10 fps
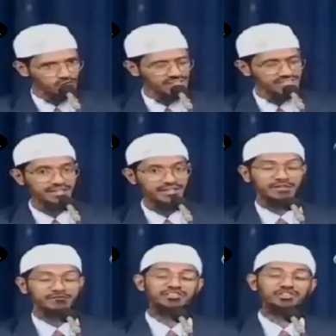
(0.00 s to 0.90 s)
খাবার
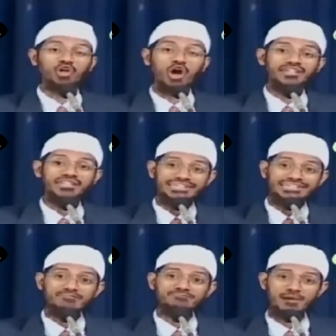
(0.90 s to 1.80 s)
এই
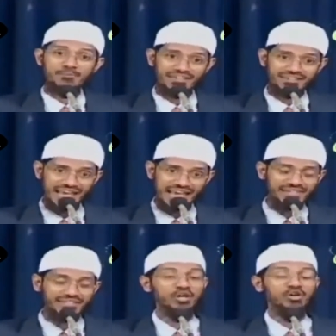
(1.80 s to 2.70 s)
খাবারে ফাইবার না
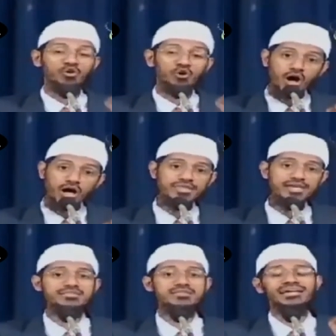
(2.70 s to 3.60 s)
থাকলে
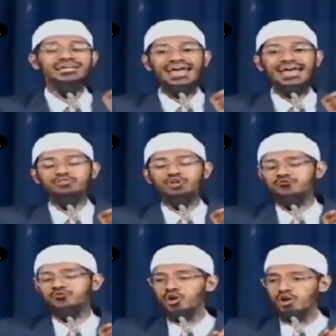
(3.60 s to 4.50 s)
মলাশয়ের
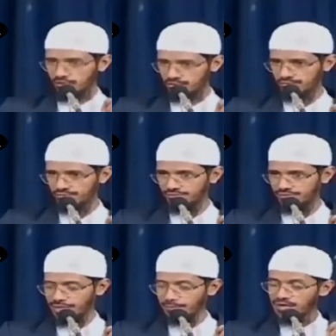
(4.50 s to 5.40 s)
ক্যান্সার হতে পারে
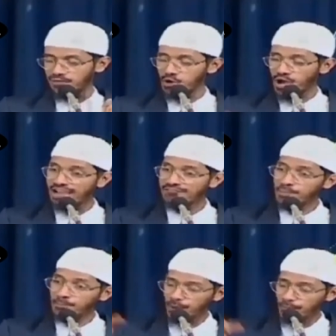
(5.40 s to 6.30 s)
তবে যদি
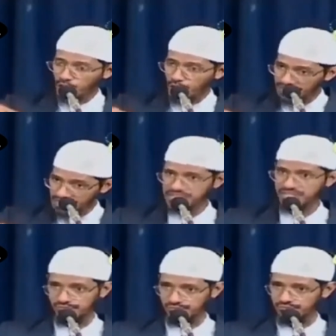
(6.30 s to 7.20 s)
এই খাবার
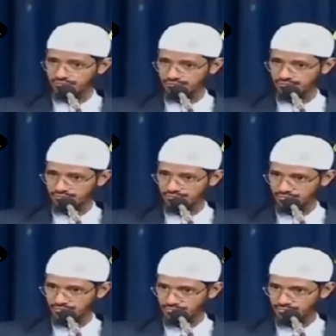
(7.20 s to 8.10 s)
ঠিকভাবে খান
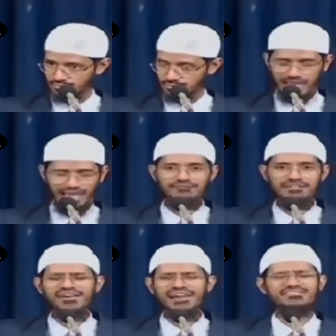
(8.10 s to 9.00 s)

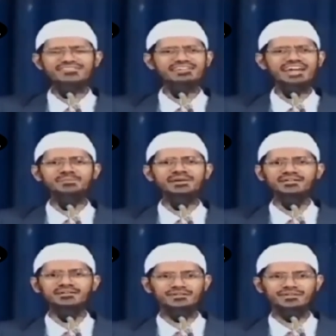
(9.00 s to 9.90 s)
যারা লাল মাংস খায়
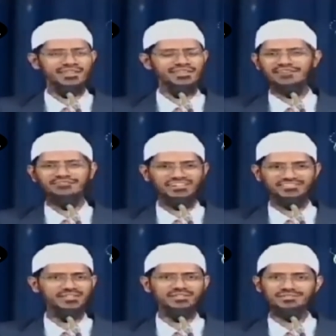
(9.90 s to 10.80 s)
তাদের তো সবার
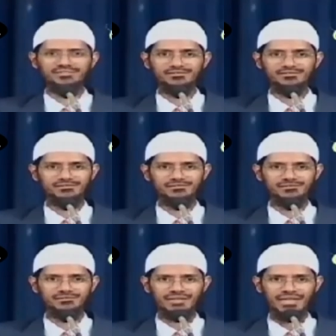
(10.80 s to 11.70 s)
ক্যান্সার হয় না
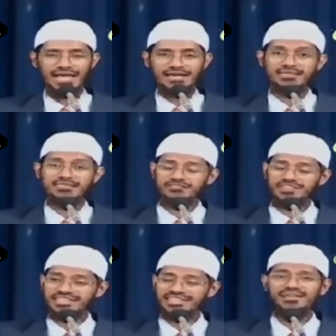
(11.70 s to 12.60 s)

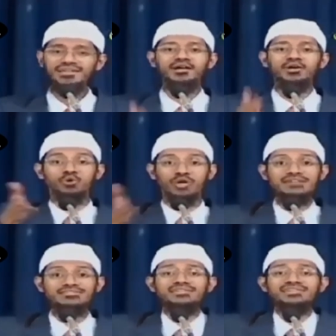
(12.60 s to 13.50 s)
অতিরিক্ত খাওয়া
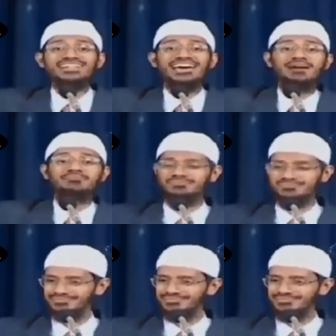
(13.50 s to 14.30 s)
কোরআন বলছে এটা হারাম